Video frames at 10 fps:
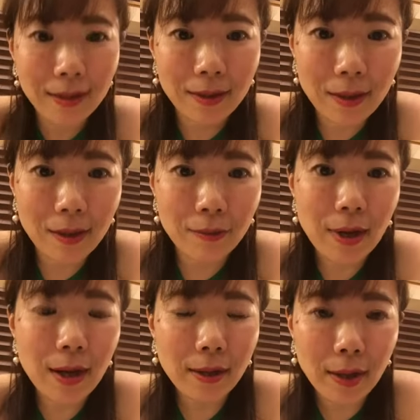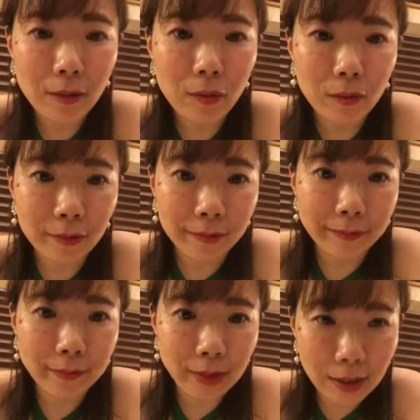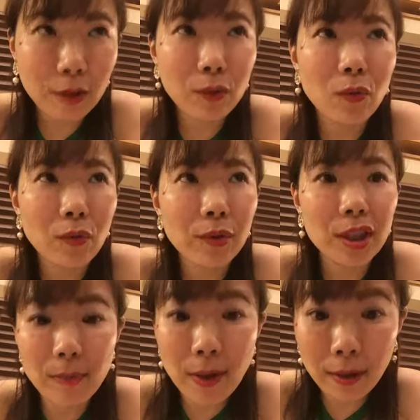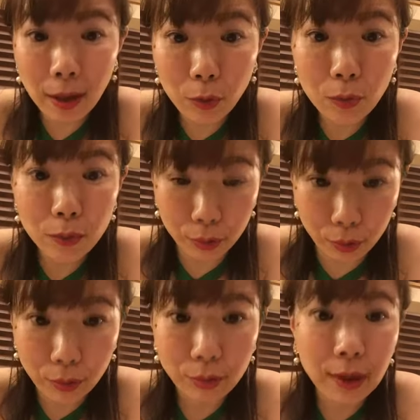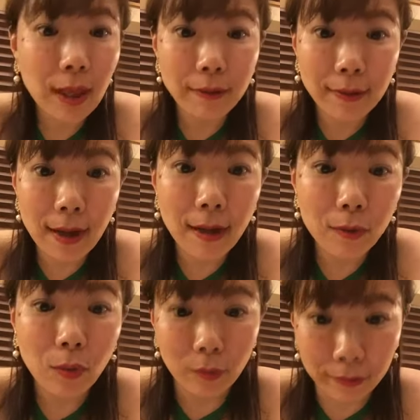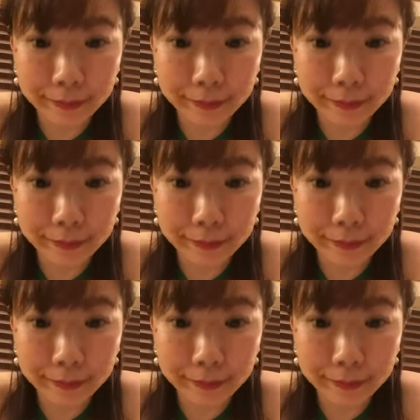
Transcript: だから深いなと思うしすごく一番ゲトックスになるなと思う